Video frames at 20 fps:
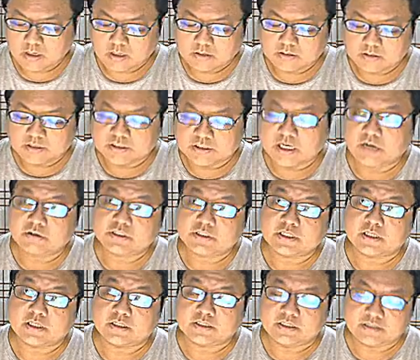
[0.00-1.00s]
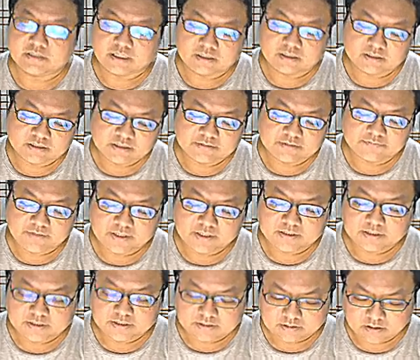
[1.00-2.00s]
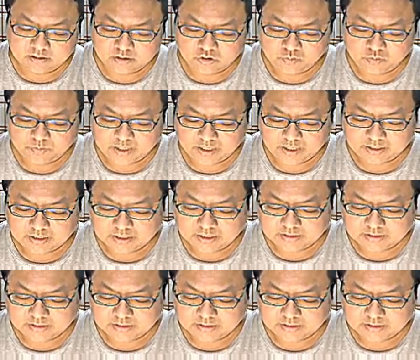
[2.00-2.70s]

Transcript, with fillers: 底下有几个简单的是非题哈，我们来看